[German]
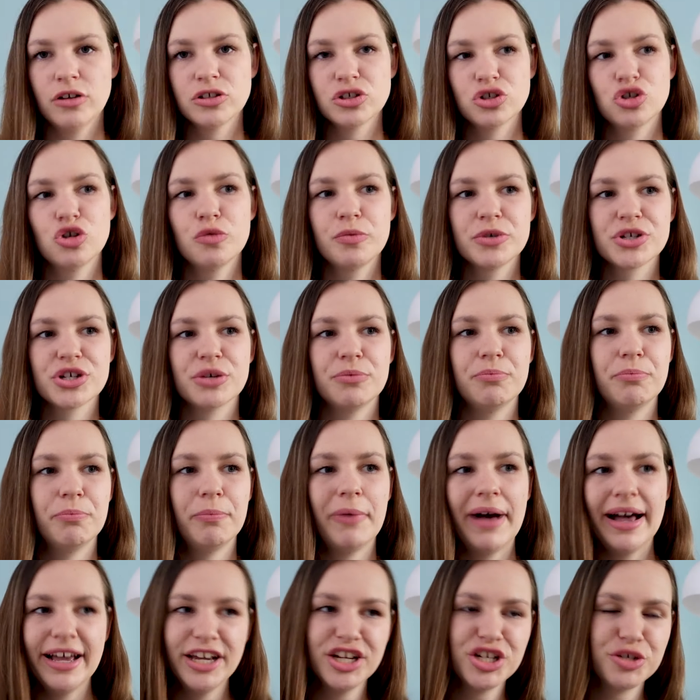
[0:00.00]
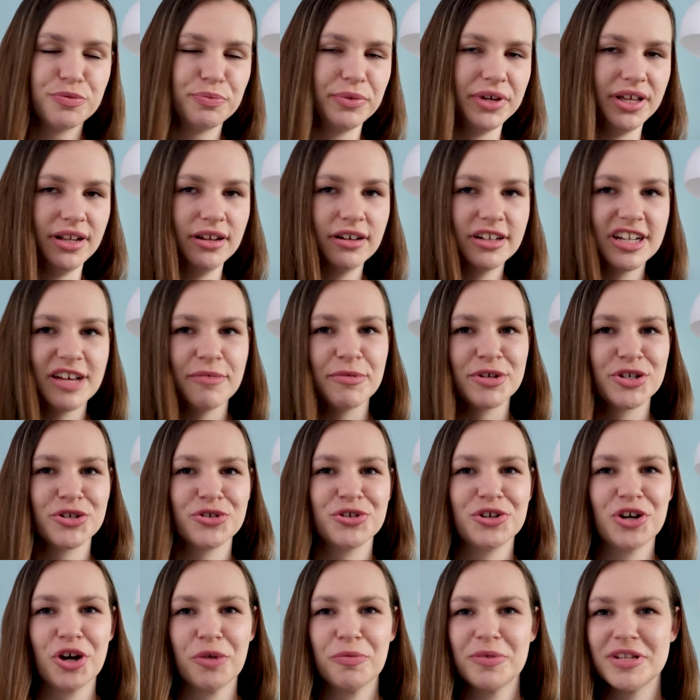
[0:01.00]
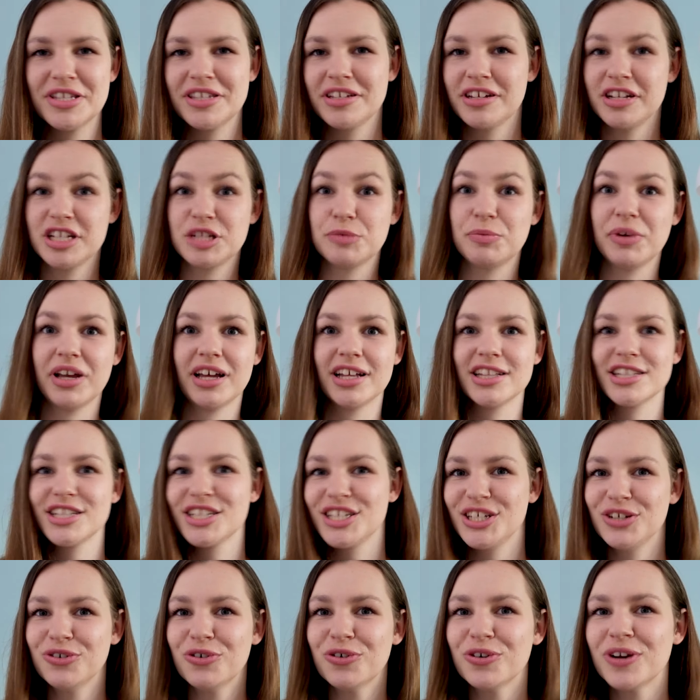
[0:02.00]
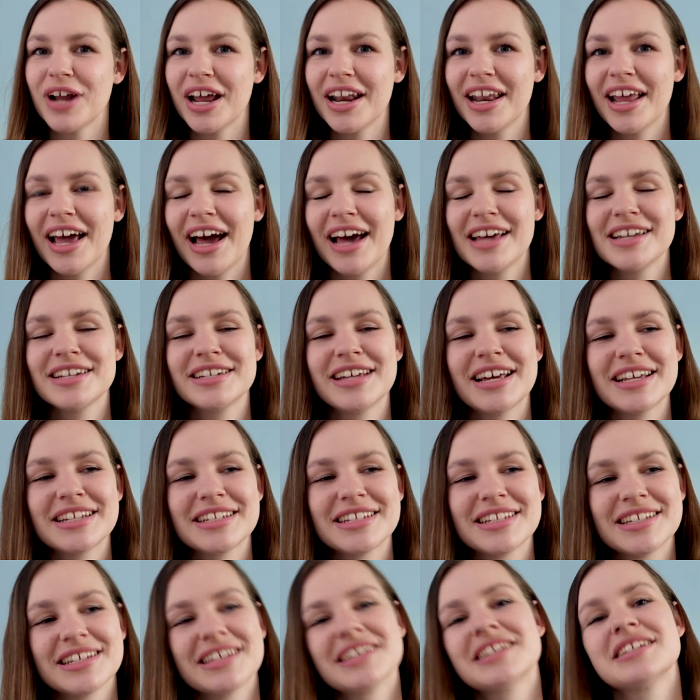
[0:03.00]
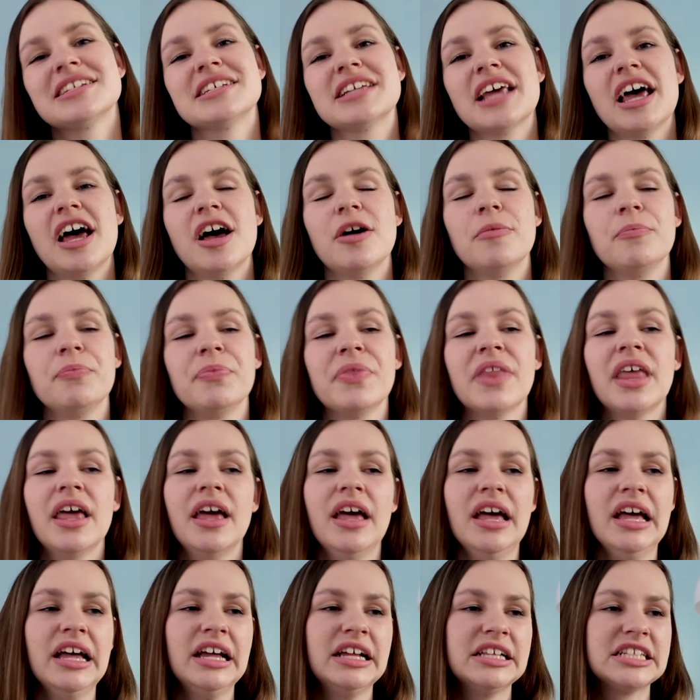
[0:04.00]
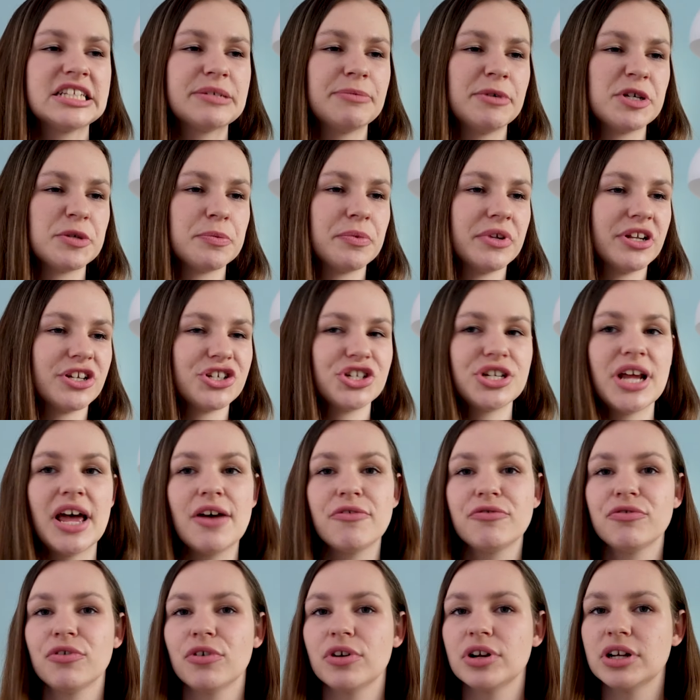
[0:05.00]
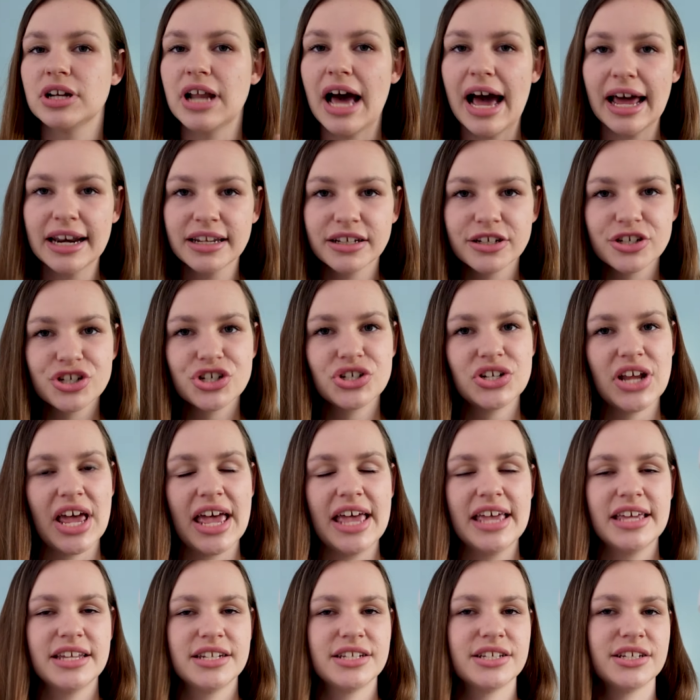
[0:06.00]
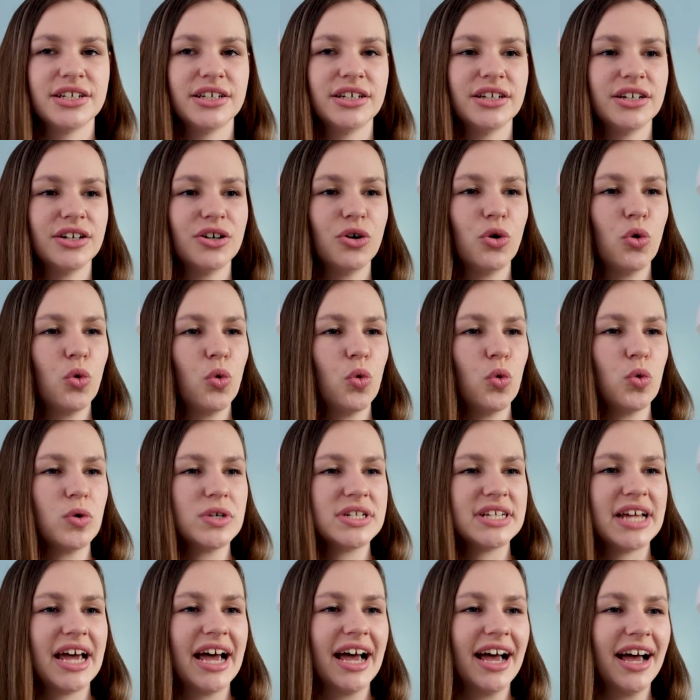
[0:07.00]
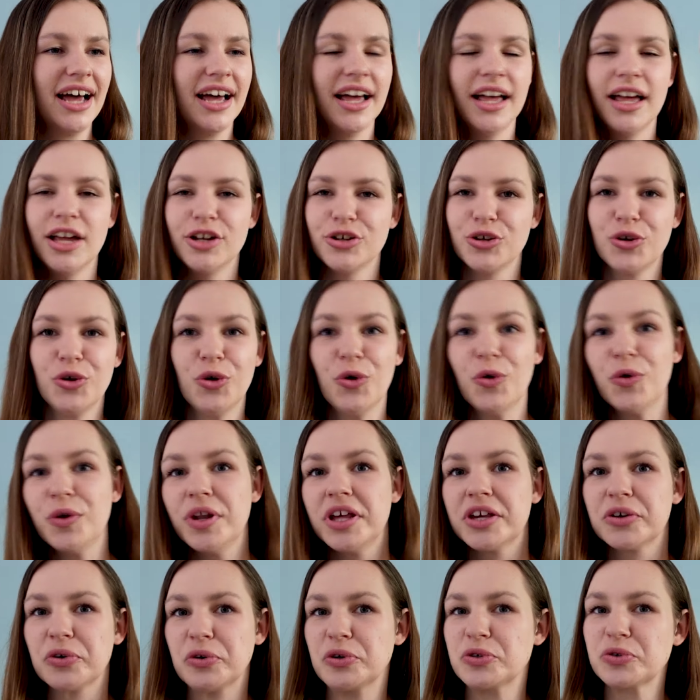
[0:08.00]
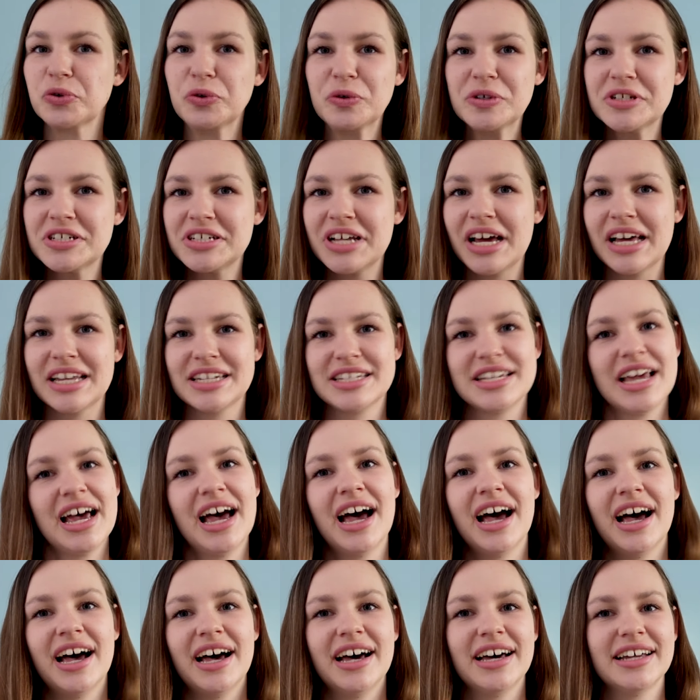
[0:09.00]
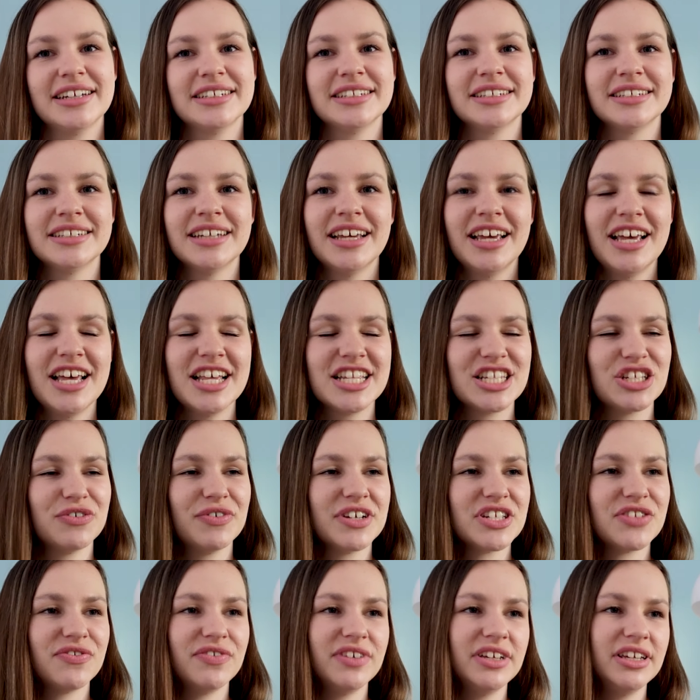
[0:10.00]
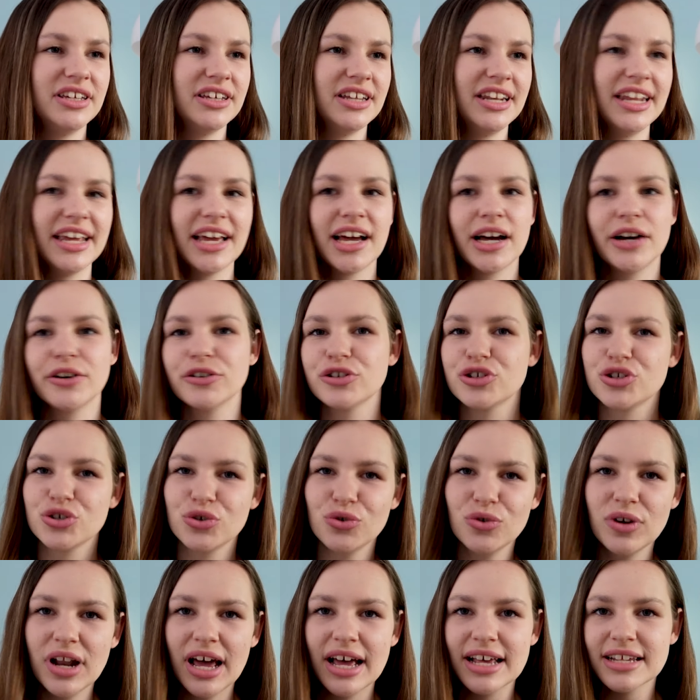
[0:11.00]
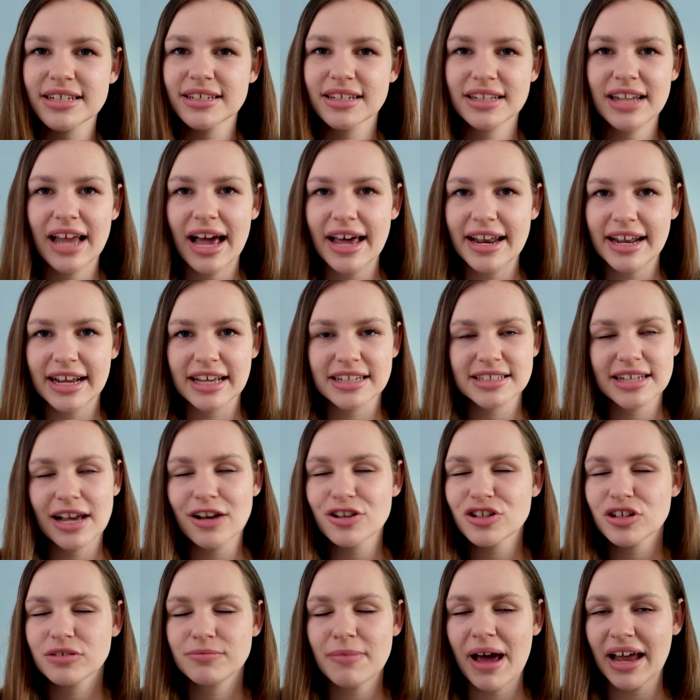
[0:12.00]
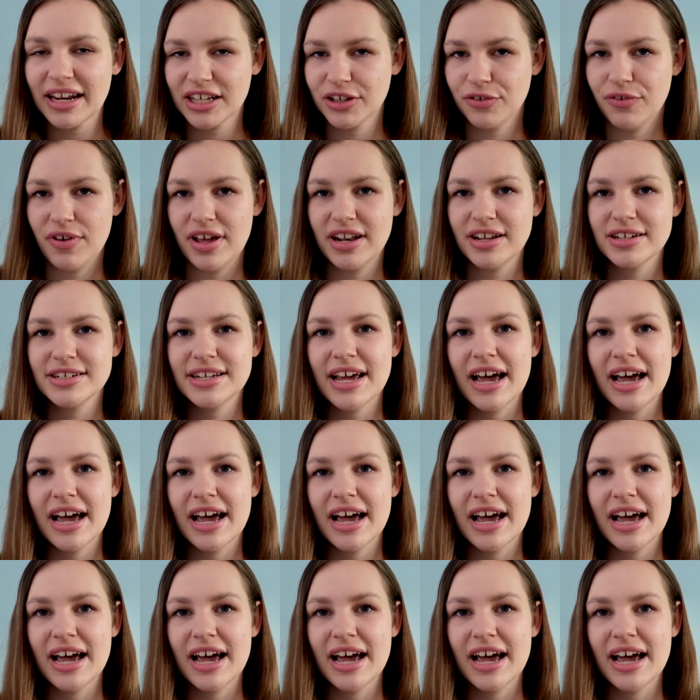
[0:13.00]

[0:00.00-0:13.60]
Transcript: Und so typische Beispiele, damit du auch ein bisschen Inspiration an der Hand hast, sind ähm, zum Beispiel ein Chef und eine Angestellte oder König und Untertan, sowas wie Lehrer und Schüler ist klar, da ist auch so ein Machtgefälle